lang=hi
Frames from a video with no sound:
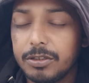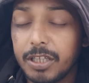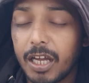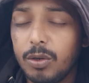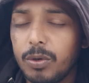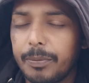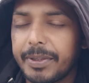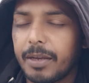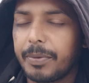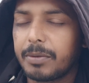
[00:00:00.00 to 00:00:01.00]
दयालु है
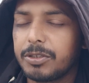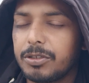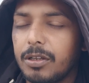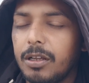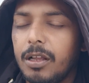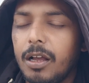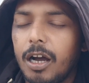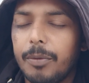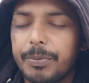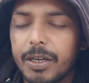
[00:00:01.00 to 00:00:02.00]
पिता परमेश्वर
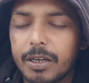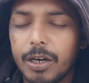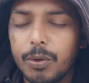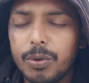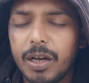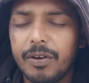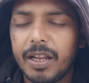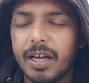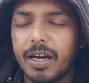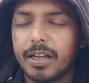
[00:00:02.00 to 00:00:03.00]
अपना करुणा
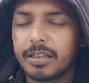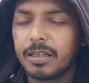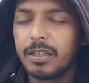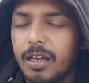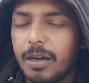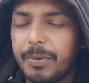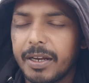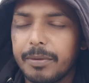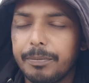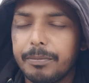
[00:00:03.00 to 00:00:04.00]
वाला हाथ
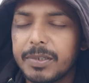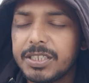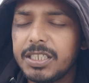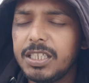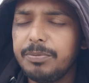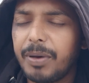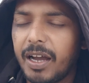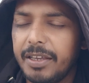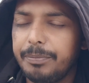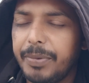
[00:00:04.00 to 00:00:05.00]
हमारे मसीही
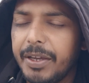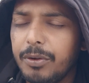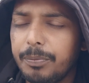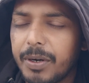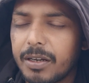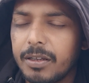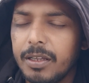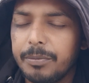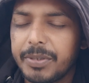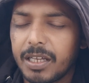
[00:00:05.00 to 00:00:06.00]
भाई बहनों पर
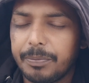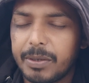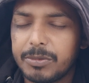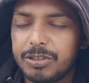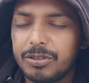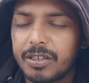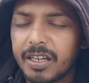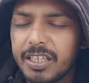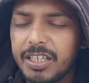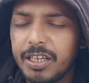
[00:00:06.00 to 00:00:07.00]
पिता परमेश्वर
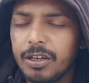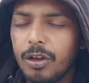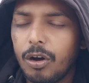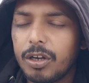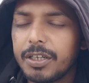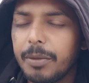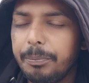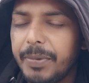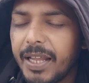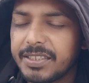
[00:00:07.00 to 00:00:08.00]
रखिए और
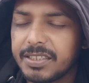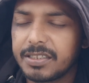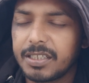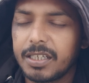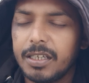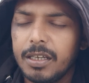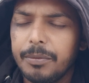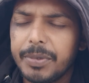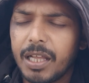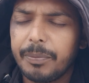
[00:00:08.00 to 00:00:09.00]
इन्हें ब्लेस कीजिए
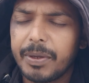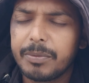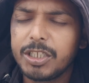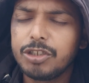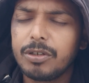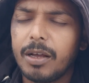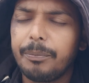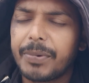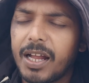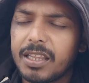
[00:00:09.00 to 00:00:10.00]
पिता परमेश्वर हम
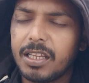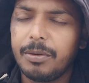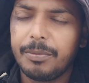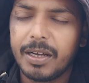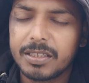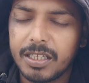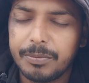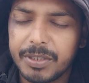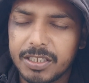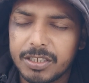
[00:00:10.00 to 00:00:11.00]
प्रार्थना में मांगते
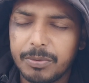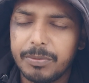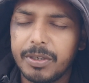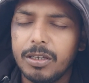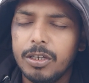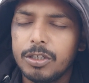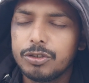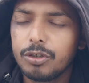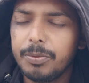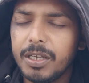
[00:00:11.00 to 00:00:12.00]
हैं बीते समय में
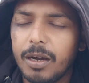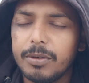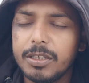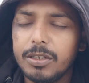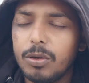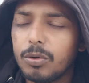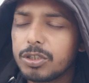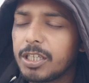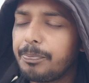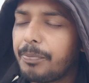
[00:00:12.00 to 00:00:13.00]
जो भी हम इन लोगों
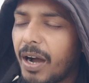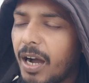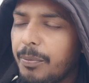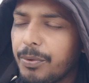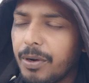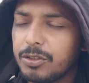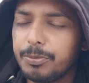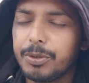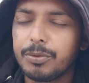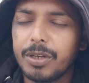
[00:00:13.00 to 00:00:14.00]
से पाप हुआ जो
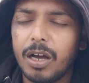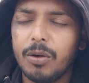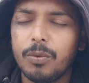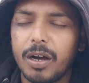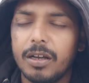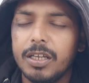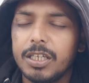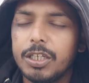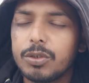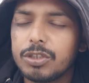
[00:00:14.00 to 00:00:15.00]
भी गुनाह हुआ
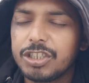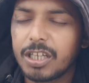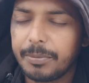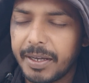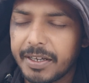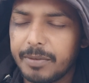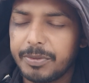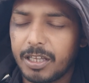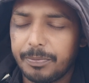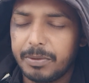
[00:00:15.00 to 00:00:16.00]
इनको क्षमा कर
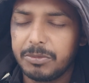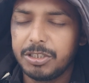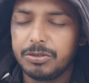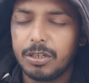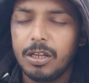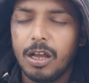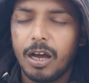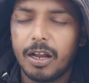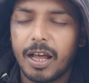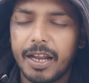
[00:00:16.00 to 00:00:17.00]
पिता परमेश्वर
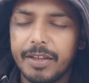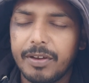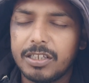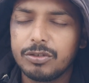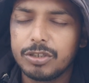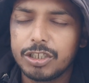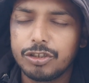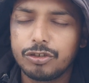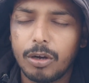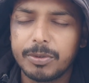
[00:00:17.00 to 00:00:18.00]
और आने वाला
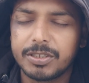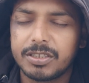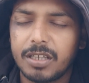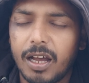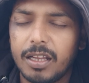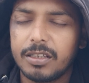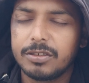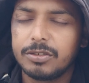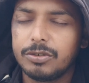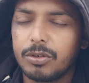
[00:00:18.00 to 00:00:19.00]
2024 साल
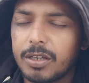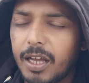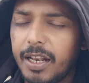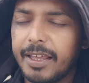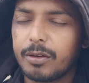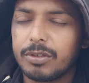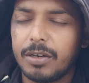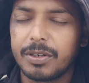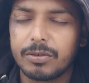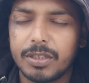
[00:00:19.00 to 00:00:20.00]
जो कल है
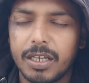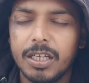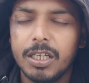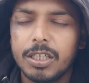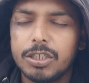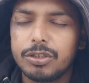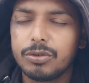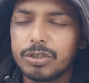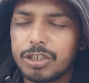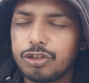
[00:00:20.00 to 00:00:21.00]
खुदावन खुदा इस
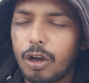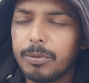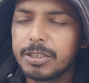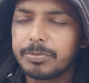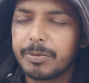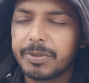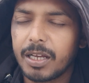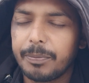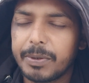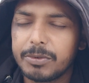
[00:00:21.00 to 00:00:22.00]
2024 में
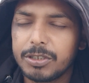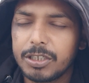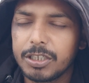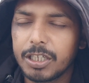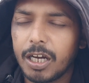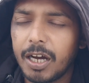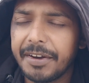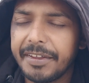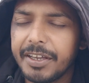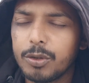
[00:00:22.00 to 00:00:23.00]
पिता परमेश्वर इनके
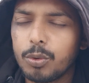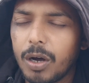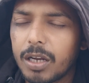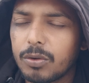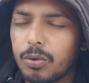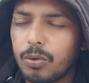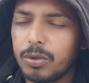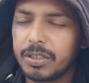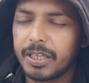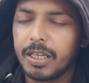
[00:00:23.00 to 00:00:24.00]
हर एक द्वार को
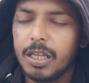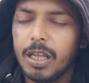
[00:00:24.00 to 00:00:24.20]
खोल दे